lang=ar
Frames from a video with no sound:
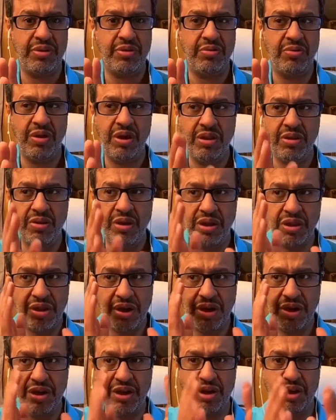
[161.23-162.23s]
وهذه
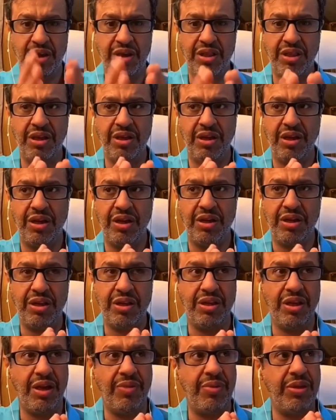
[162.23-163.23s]
تريح كثير انا
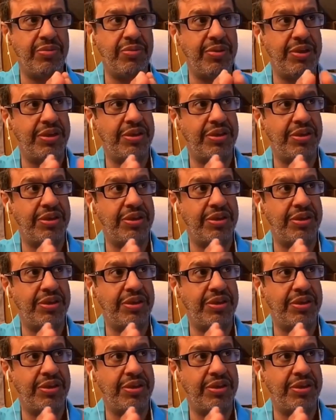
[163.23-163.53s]
تعاملت مع